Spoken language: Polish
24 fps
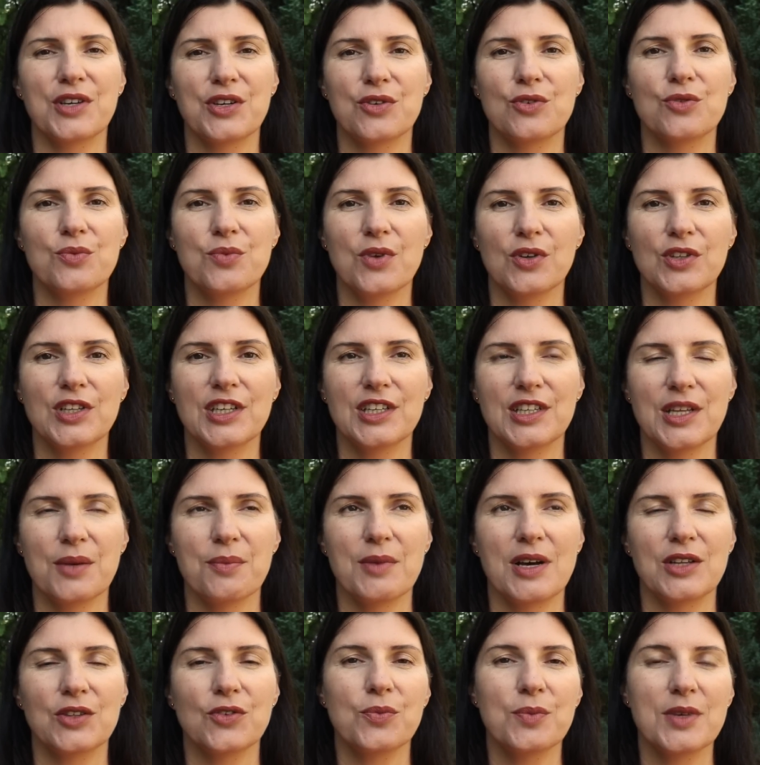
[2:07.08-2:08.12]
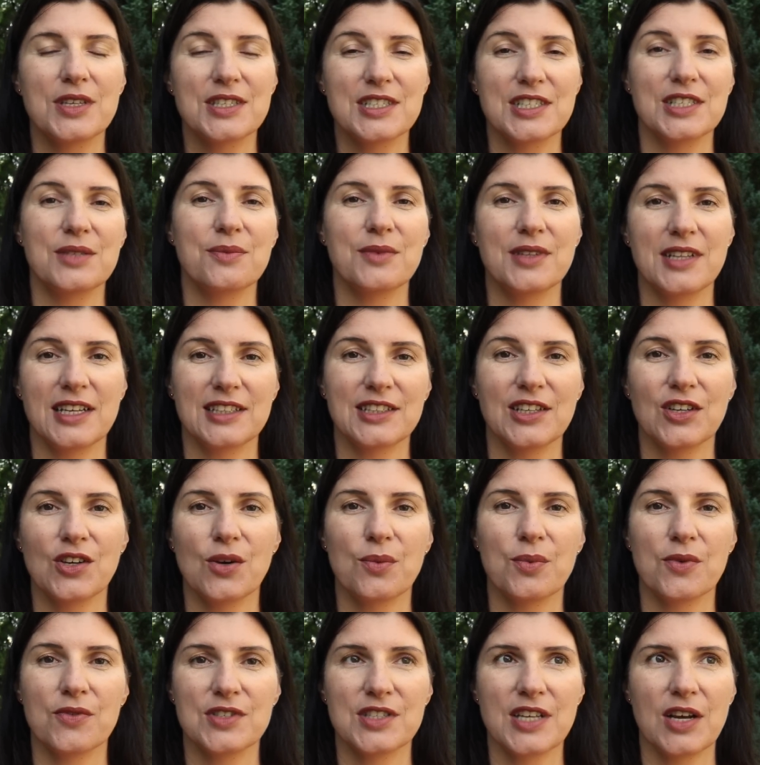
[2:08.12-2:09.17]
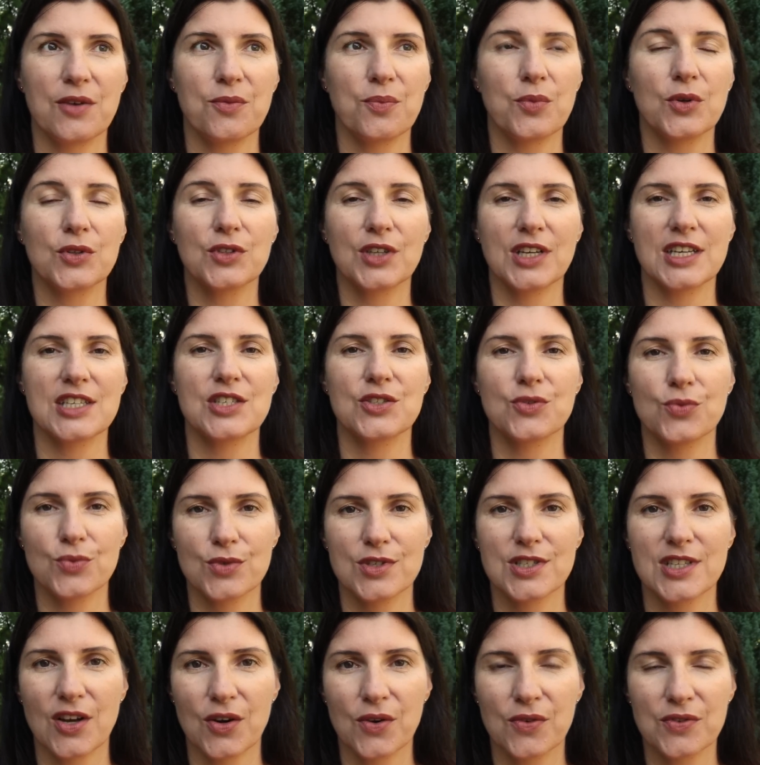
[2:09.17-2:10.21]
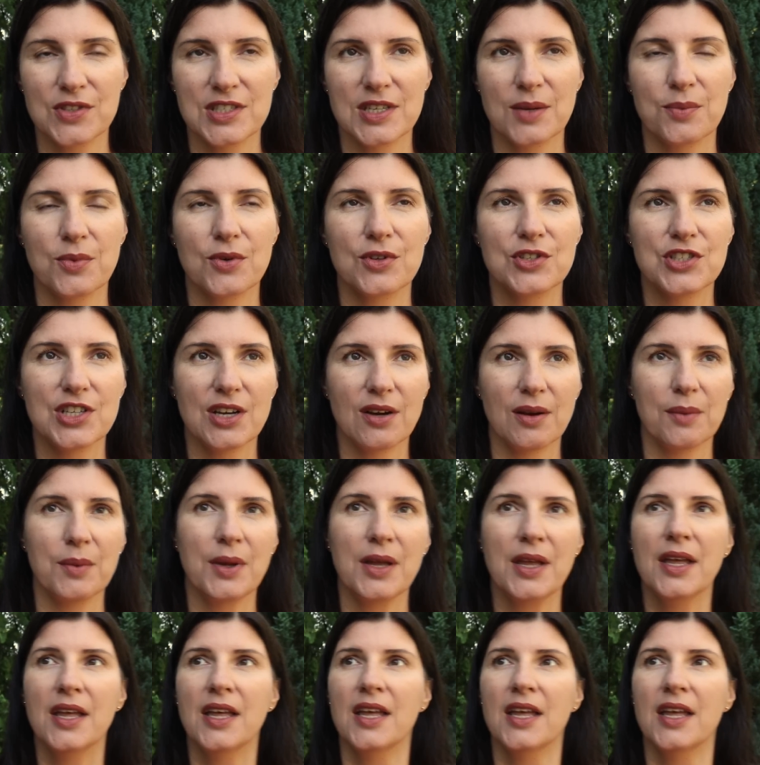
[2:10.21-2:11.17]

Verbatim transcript: moich ulubionych tematów. Między innymi dlatego powstał podcast Tłusta Owca, bo chciałam